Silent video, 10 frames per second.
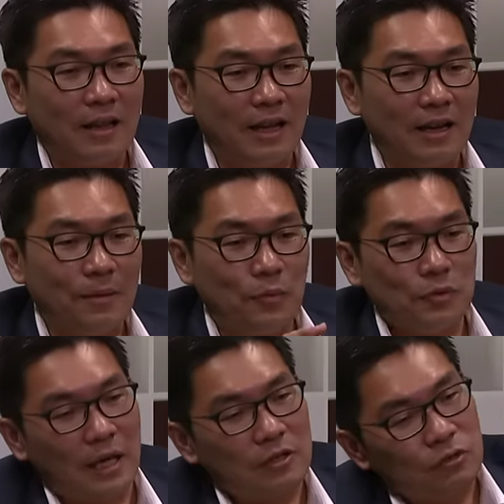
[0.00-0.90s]
那个部
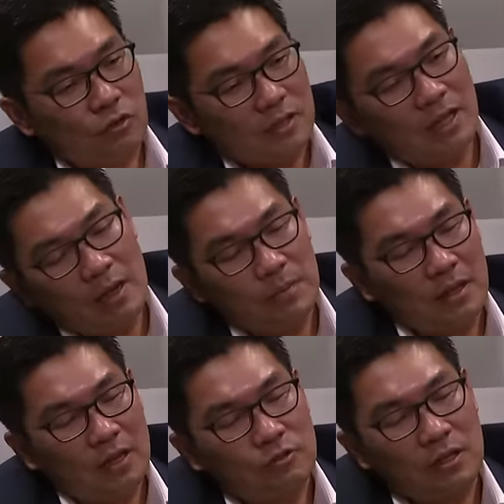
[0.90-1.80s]
长就坐在那边，
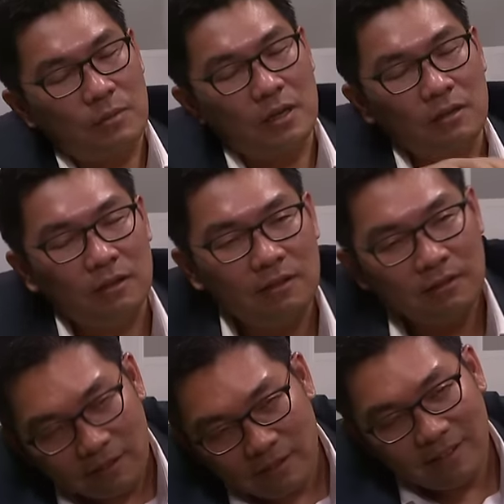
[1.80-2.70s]
他就那边，
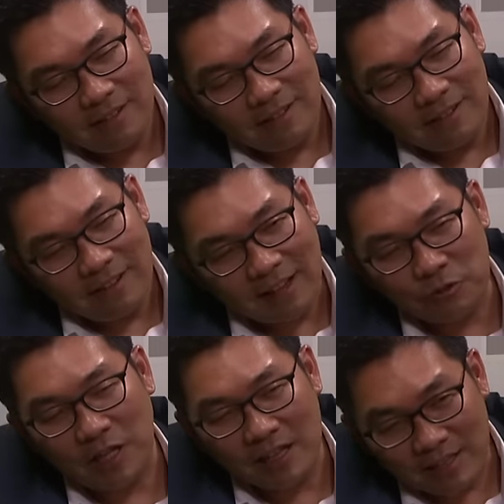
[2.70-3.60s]
他
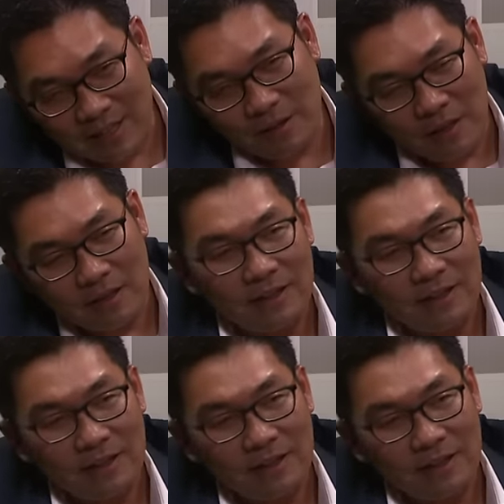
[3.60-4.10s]
就停在那边。